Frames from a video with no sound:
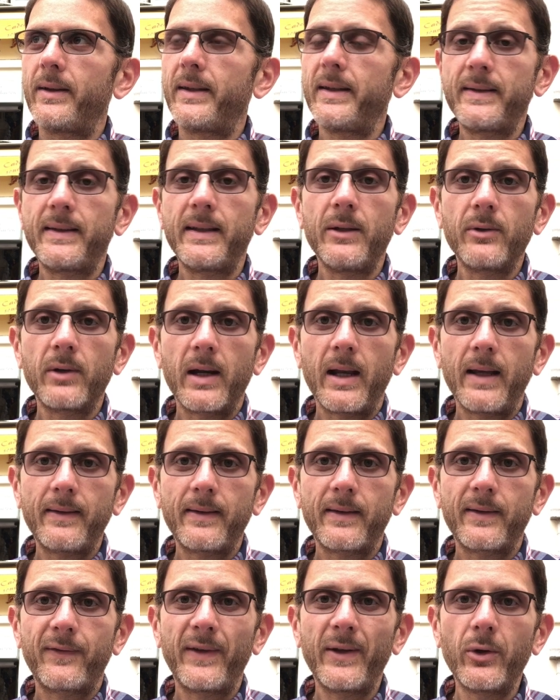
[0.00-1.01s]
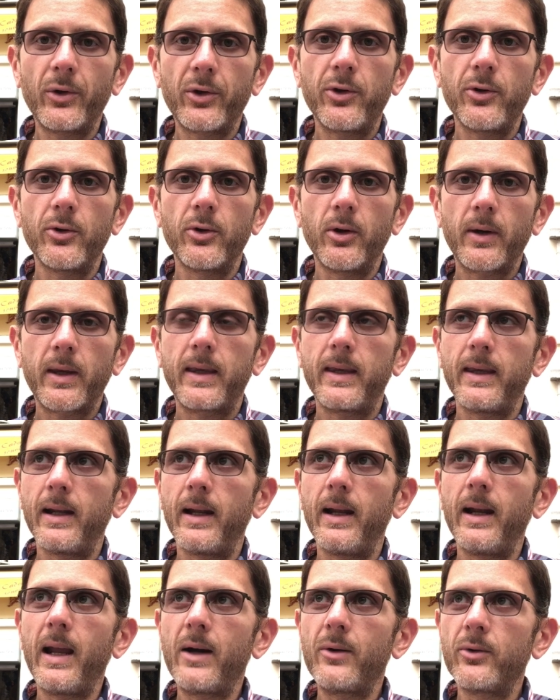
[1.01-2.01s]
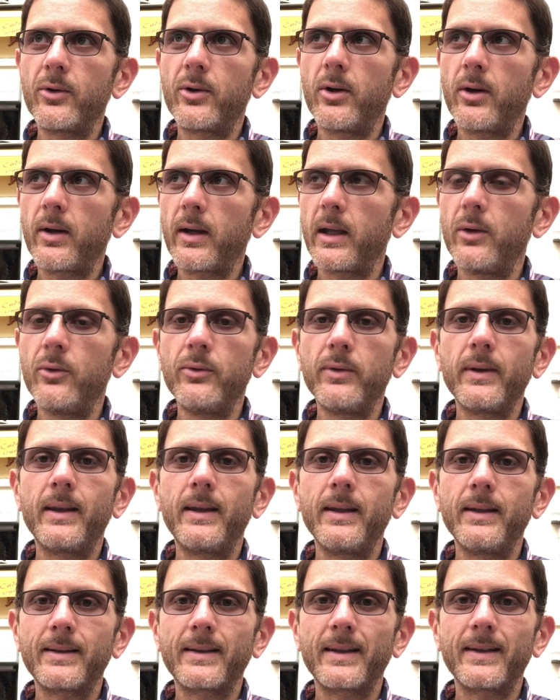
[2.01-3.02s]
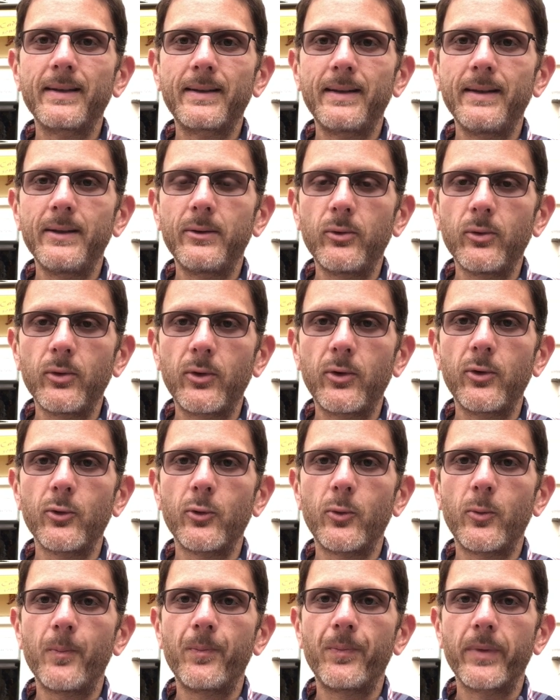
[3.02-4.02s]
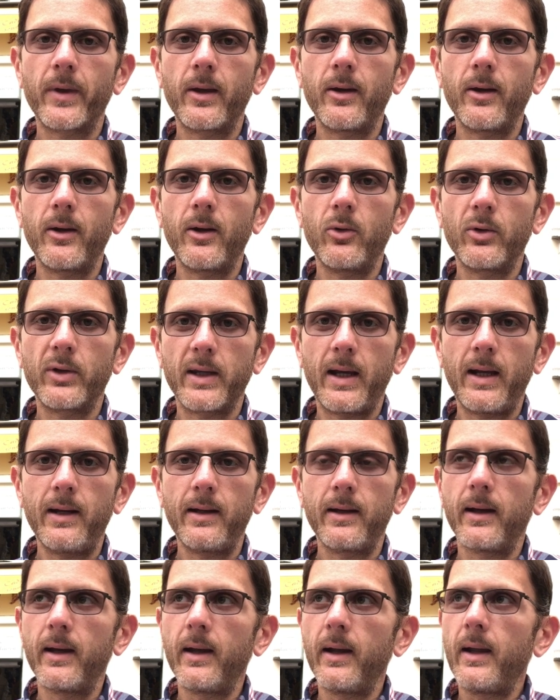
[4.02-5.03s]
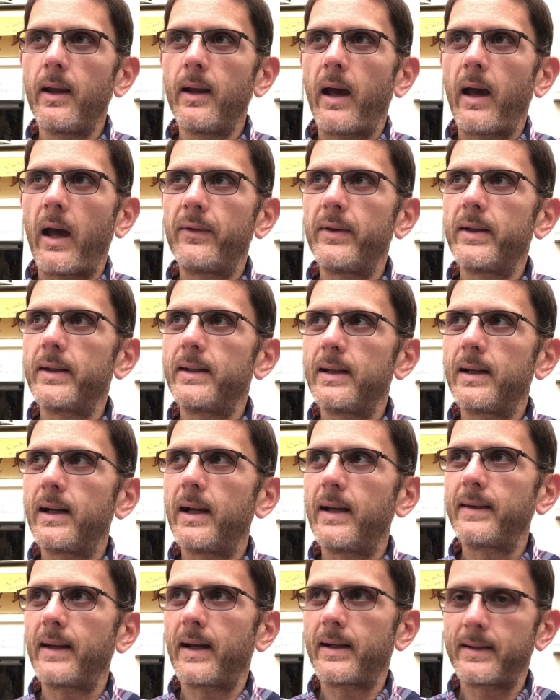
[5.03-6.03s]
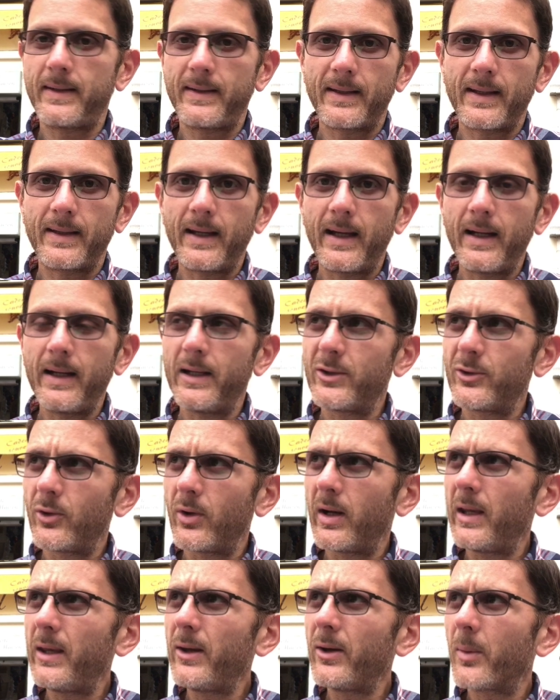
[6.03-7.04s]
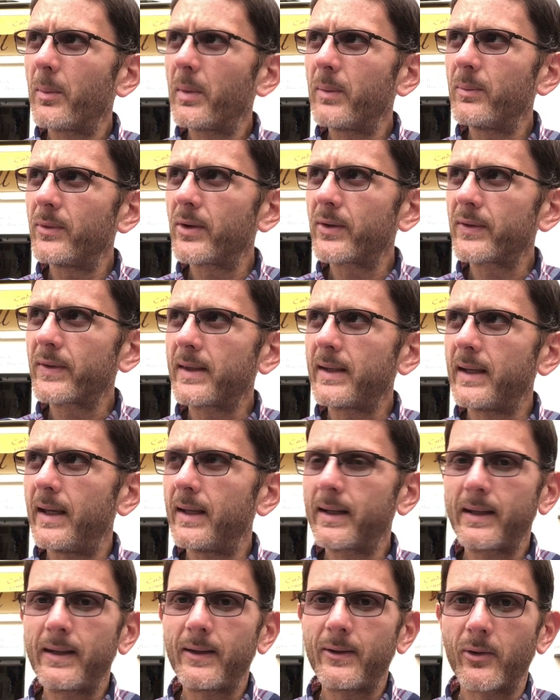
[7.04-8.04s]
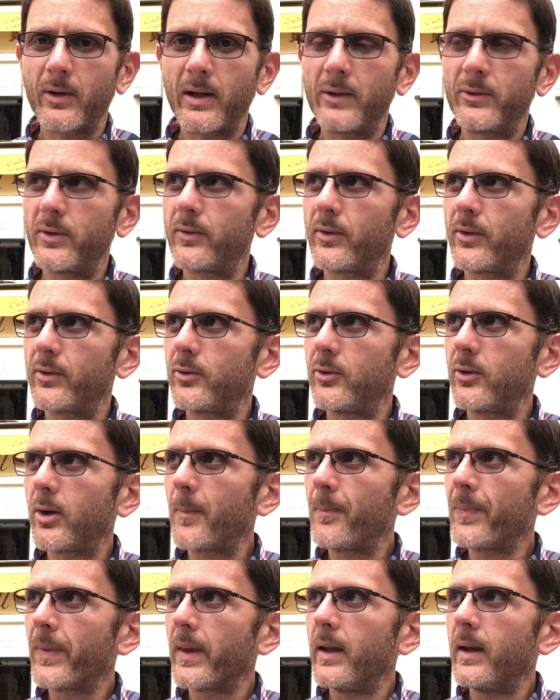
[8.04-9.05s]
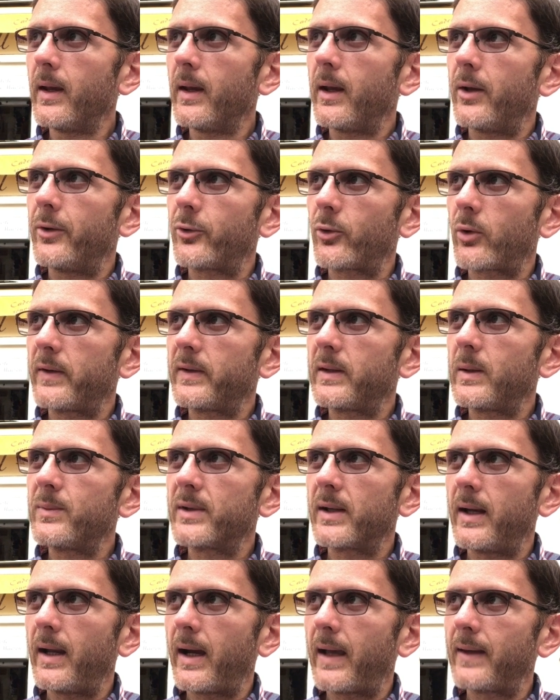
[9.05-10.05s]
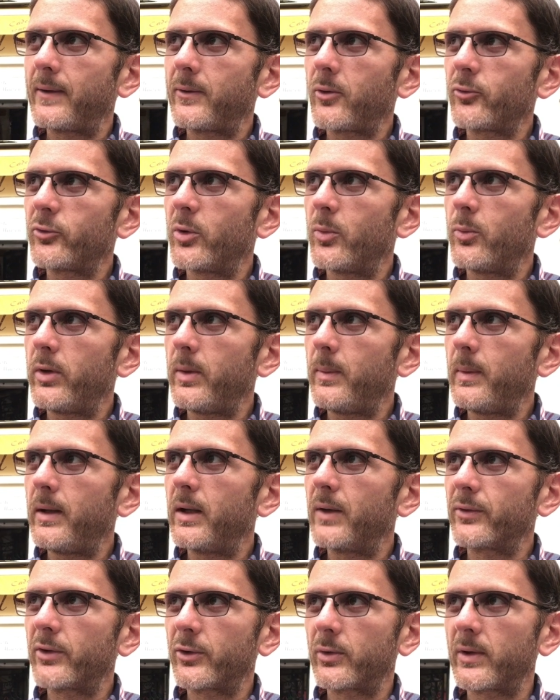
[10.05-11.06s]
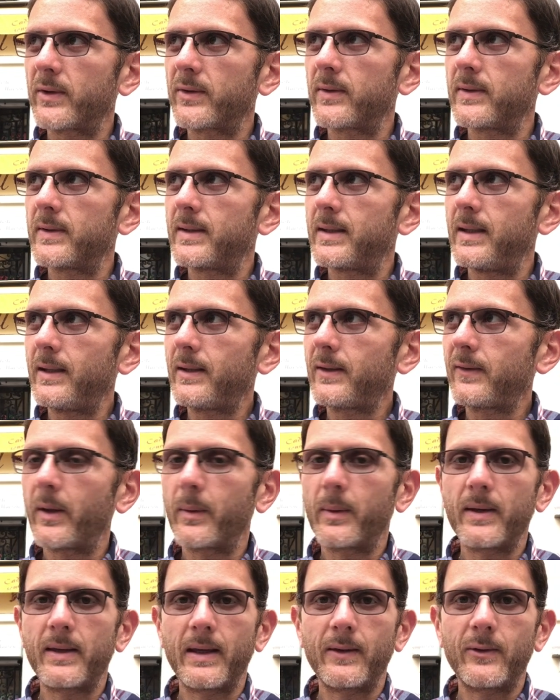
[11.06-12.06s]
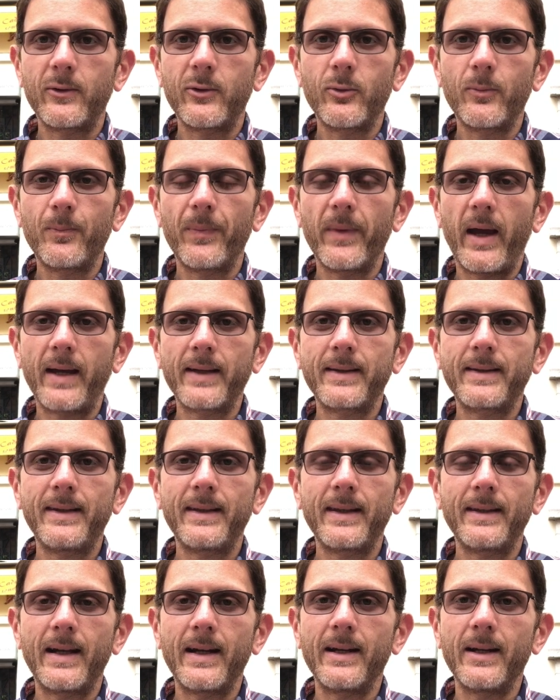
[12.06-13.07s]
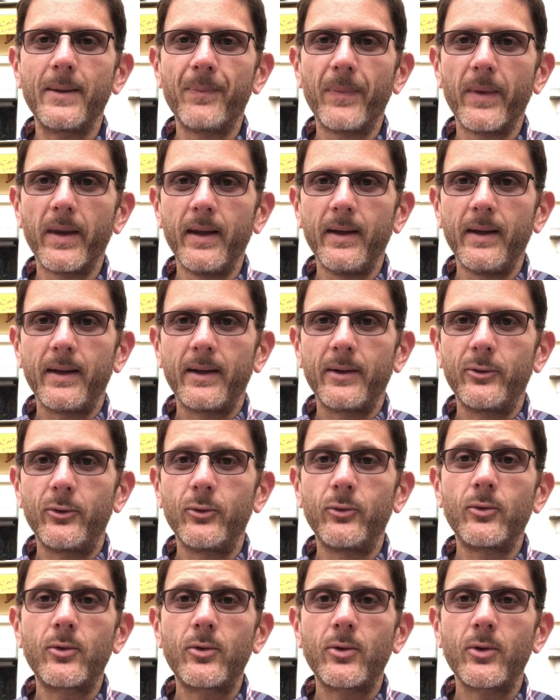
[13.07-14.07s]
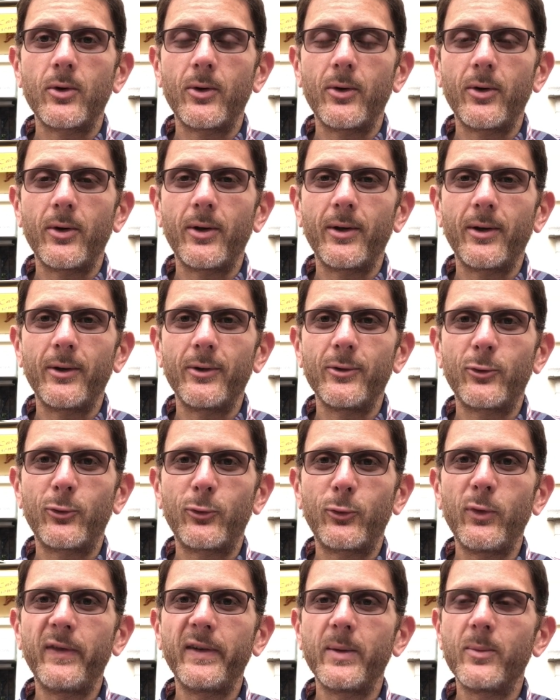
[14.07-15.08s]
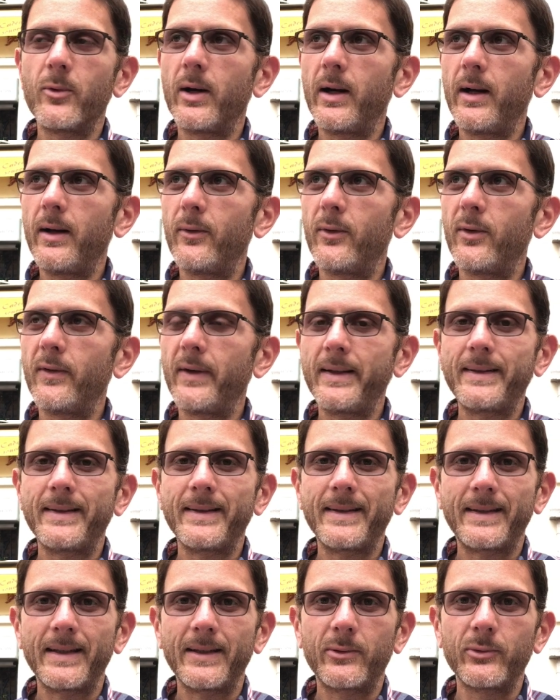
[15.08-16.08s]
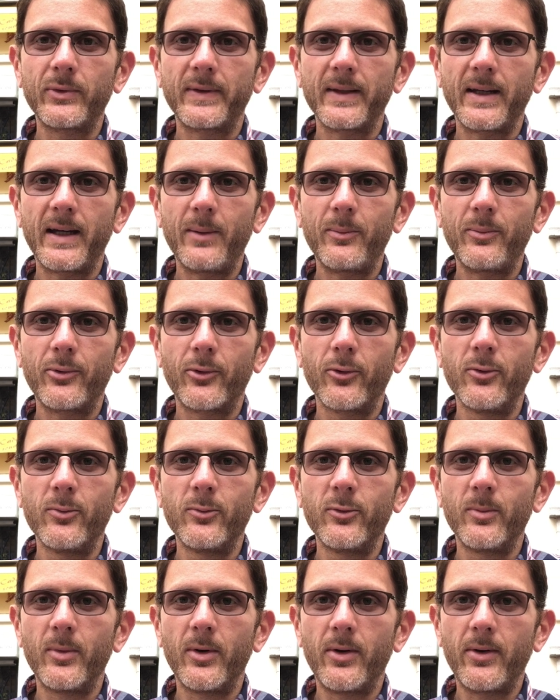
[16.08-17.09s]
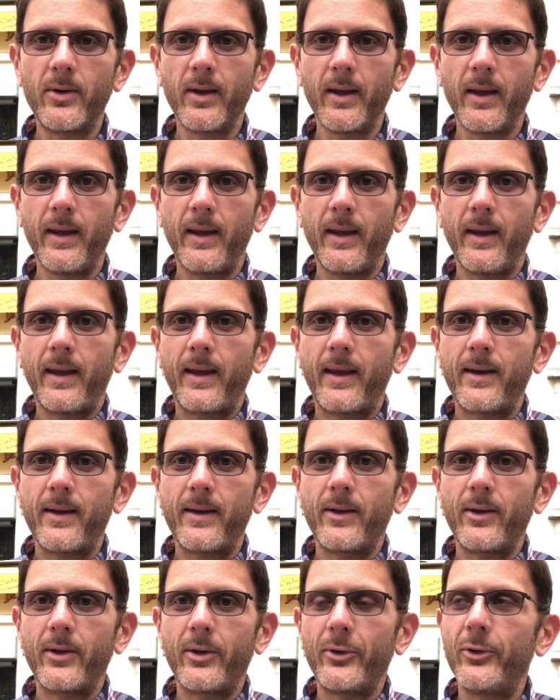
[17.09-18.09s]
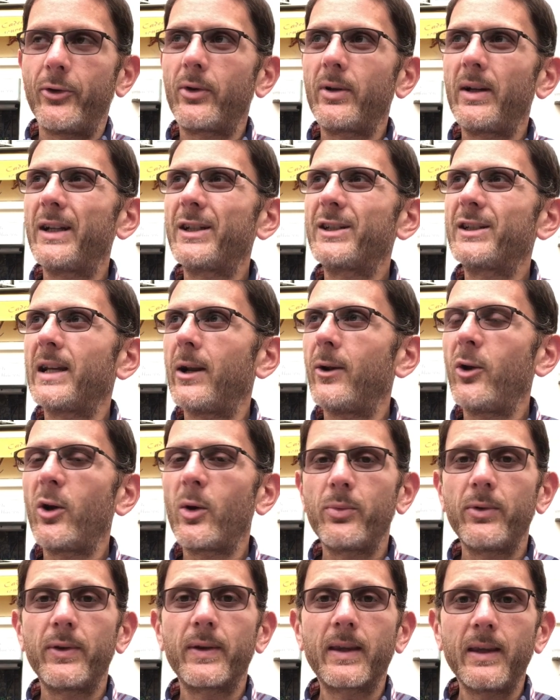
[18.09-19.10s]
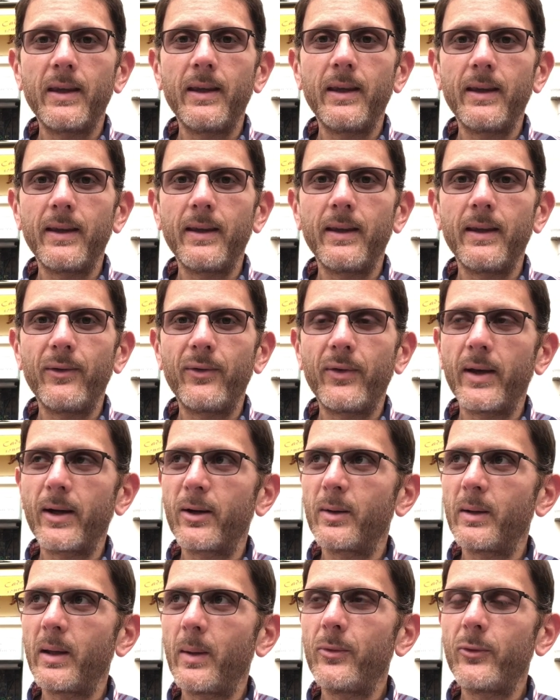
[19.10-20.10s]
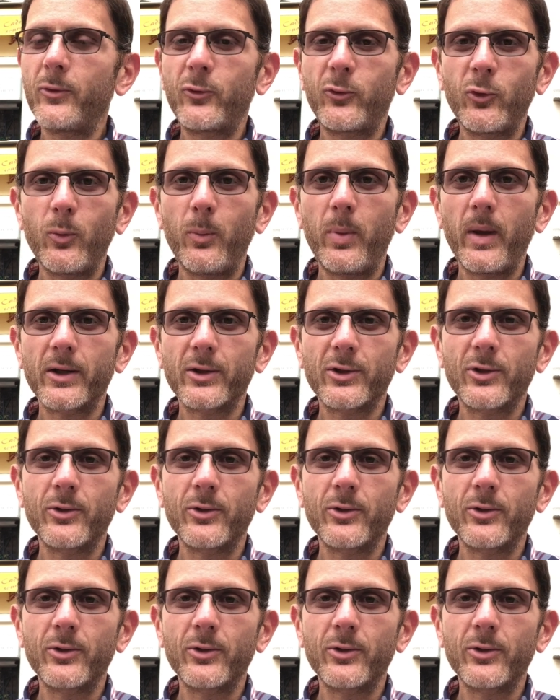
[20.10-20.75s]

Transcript: tester une glace Finocchio qui là encore est l'une des institutions locales avec des glaces artisanales et je lis en même temps ce qui a écrit sur la devanture troisième génération depuis 1966, fabrication artisanale. Donc euh, suivez-moi, on va tester tout ça pour le moment euh, dans la chaleur puisqu'il fait quand même super